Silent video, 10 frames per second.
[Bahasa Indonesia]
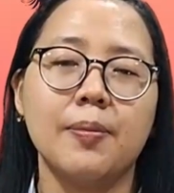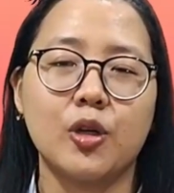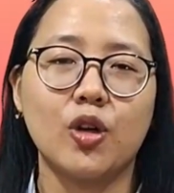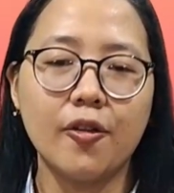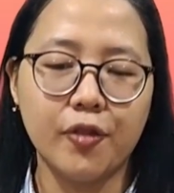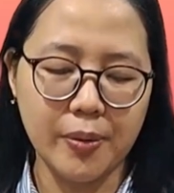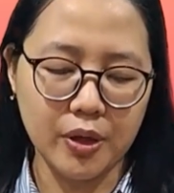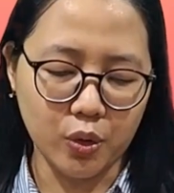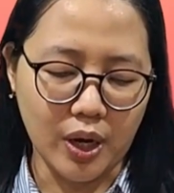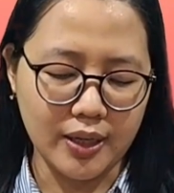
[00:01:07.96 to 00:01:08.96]
Perenungan
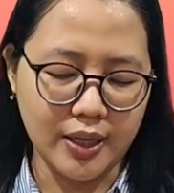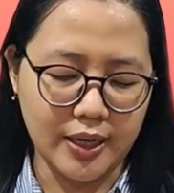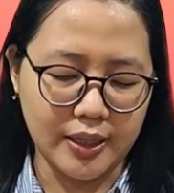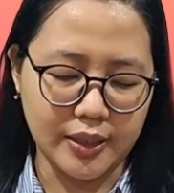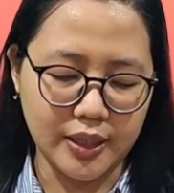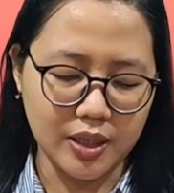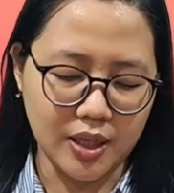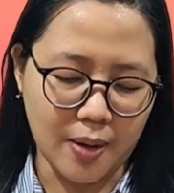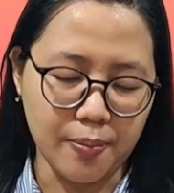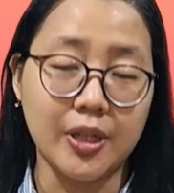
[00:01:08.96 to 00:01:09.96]
firman Tuhan hari ini
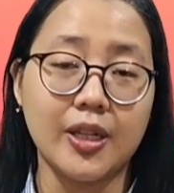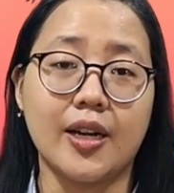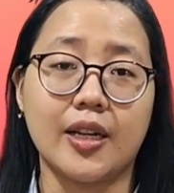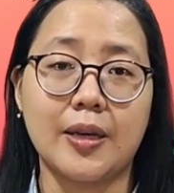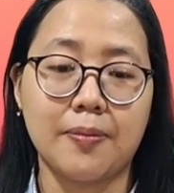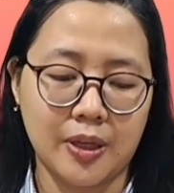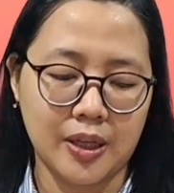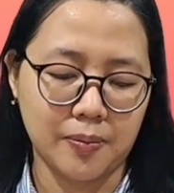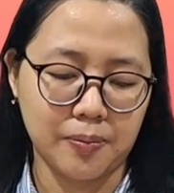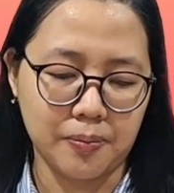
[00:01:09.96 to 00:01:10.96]
terambil dari
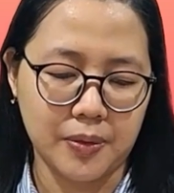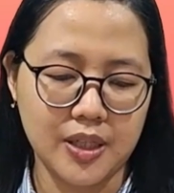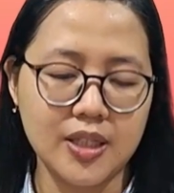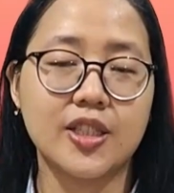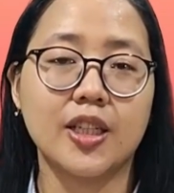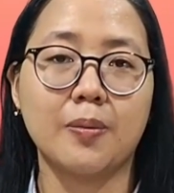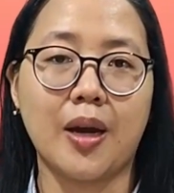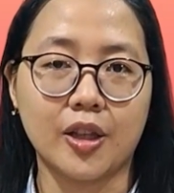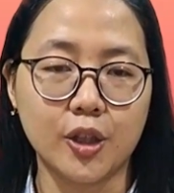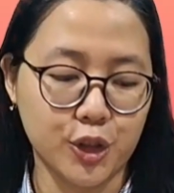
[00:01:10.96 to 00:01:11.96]
Injil
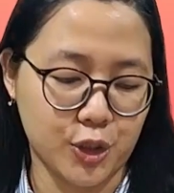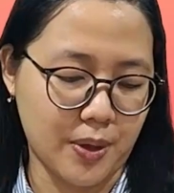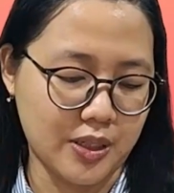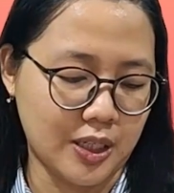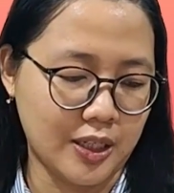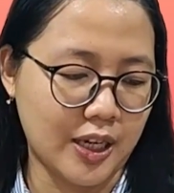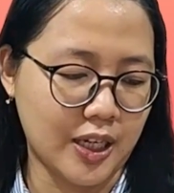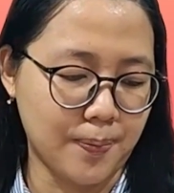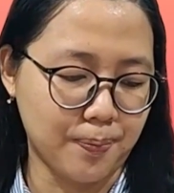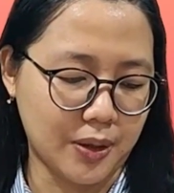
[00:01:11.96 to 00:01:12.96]
Matius pasalnya
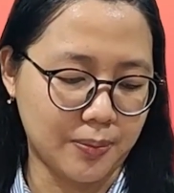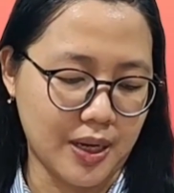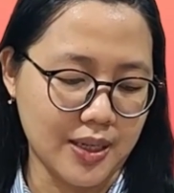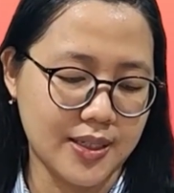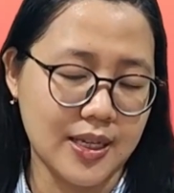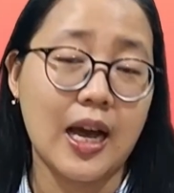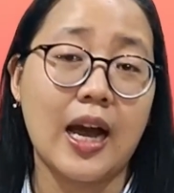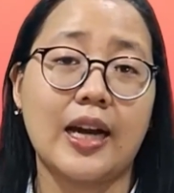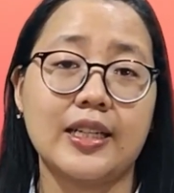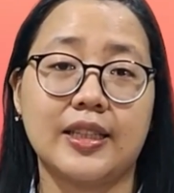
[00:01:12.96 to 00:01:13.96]
yang ke-14
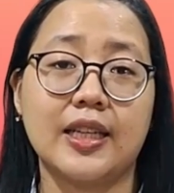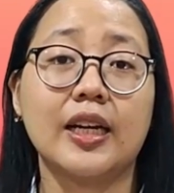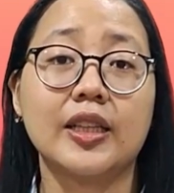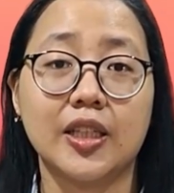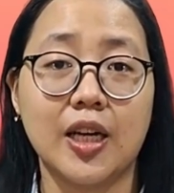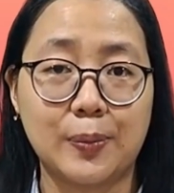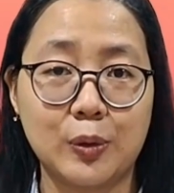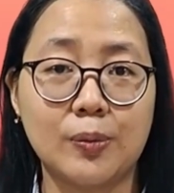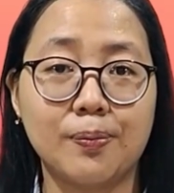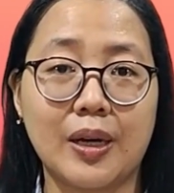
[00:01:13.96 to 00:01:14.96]
ayat yang
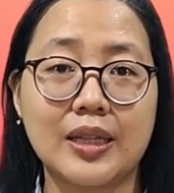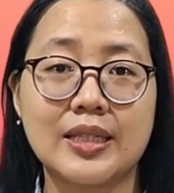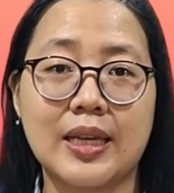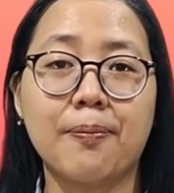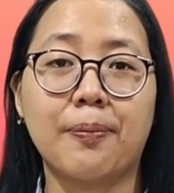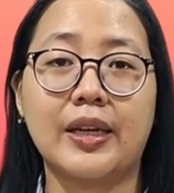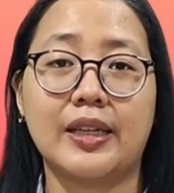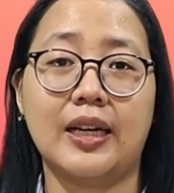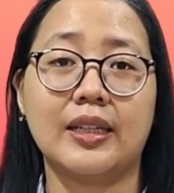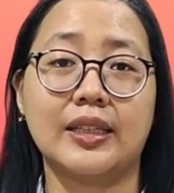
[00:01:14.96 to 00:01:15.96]
ke-34
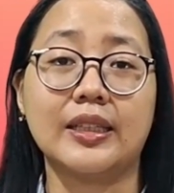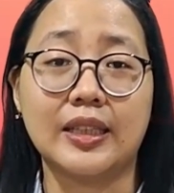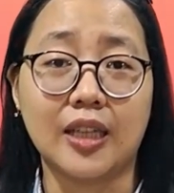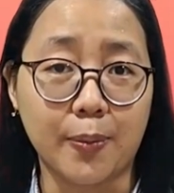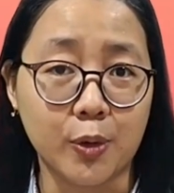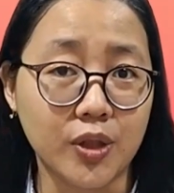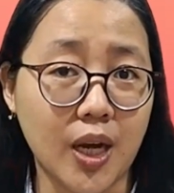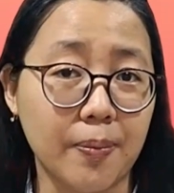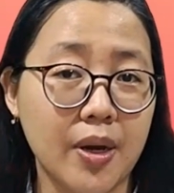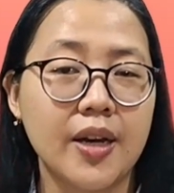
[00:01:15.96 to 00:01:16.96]
sampai yang ke-36.
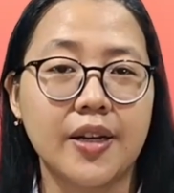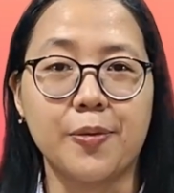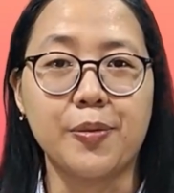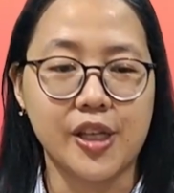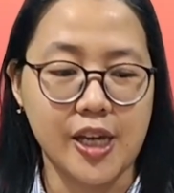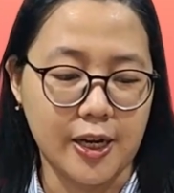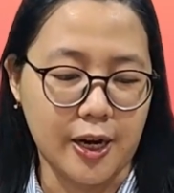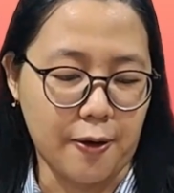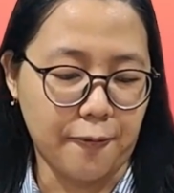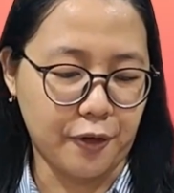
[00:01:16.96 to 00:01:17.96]

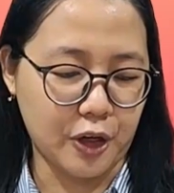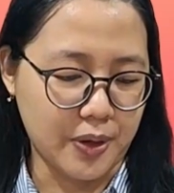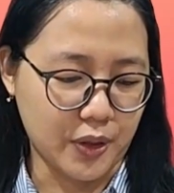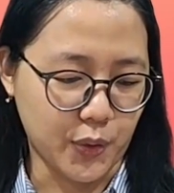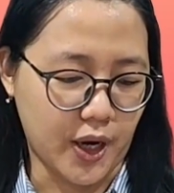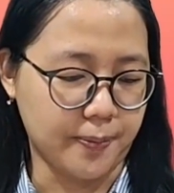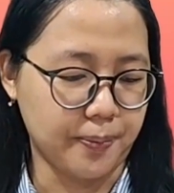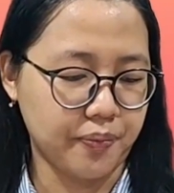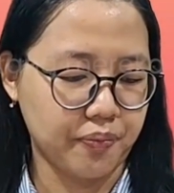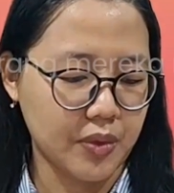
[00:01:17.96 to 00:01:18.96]
Demikianlah firman
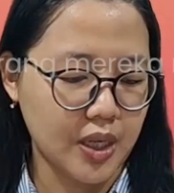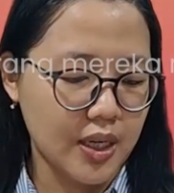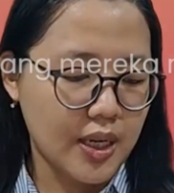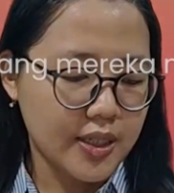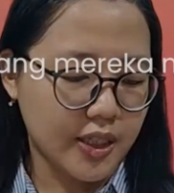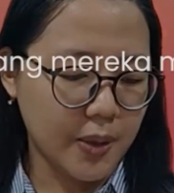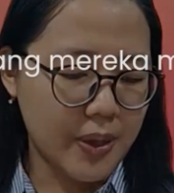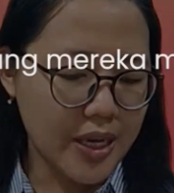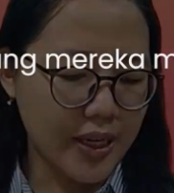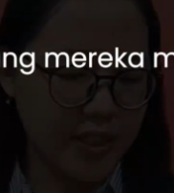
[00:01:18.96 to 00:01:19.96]
Tuhan.
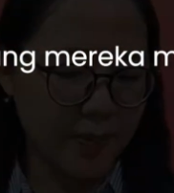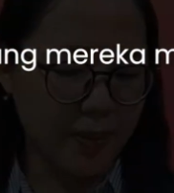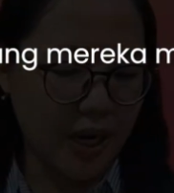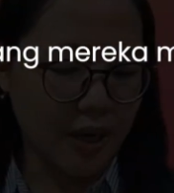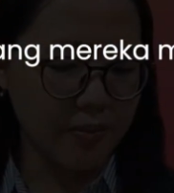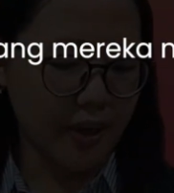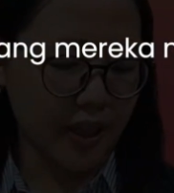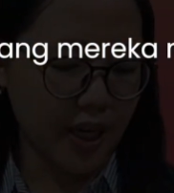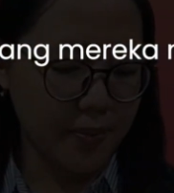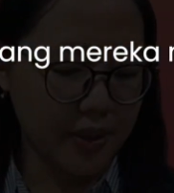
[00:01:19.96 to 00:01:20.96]
Setibanya di seberang
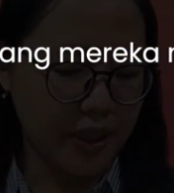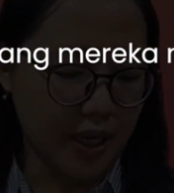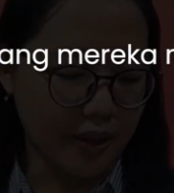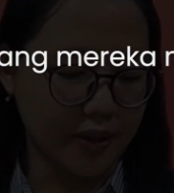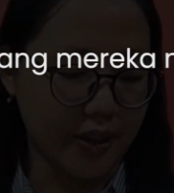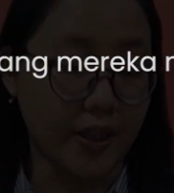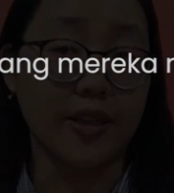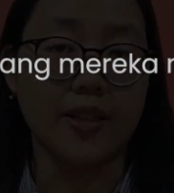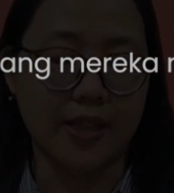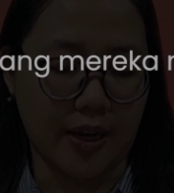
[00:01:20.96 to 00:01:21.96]
mereka mendarat di
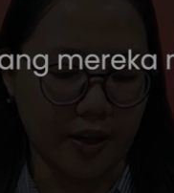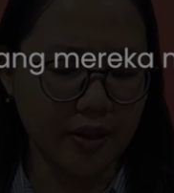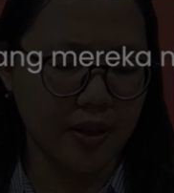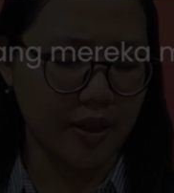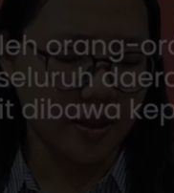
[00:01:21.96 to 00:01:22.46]
Genesaret.